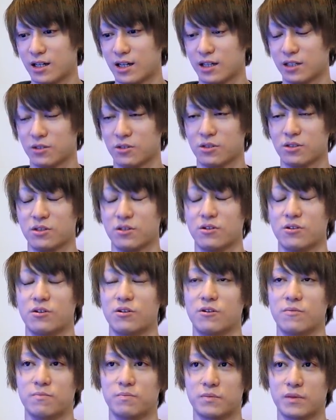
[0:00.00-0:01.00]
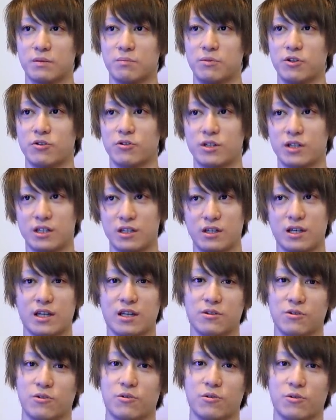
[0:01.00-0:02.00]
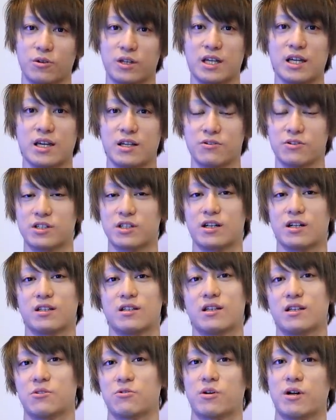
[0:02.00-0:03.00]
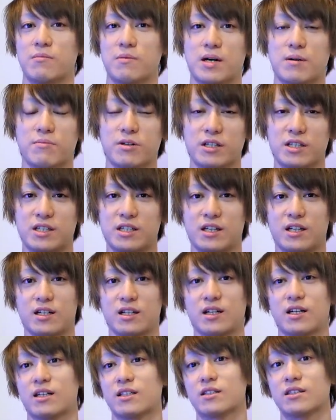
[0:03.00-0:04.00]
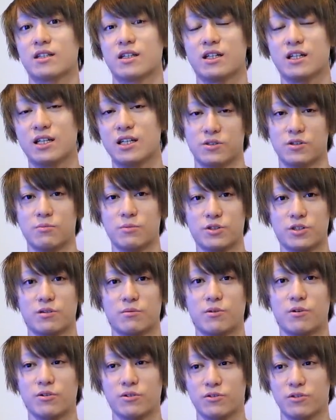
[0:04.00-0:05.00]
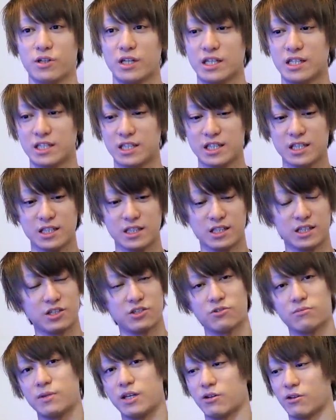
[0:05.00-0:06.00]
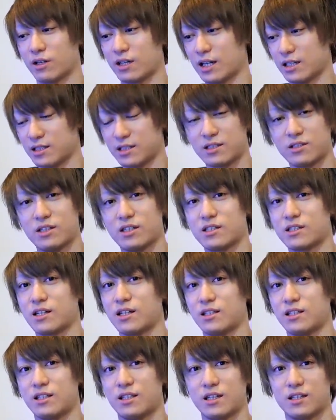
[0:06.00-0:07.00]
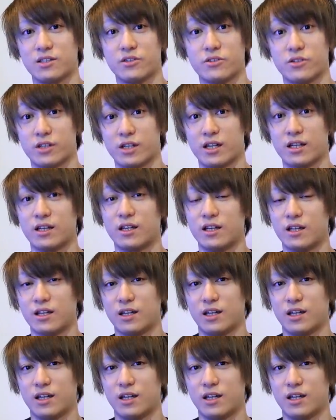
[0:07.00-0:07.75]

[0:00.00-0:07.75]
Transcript: あとその病気へのこのケアの仕方とかもあんまり知らなかったり、そもそもほんと一日中目をがっつり使ってたんですよね。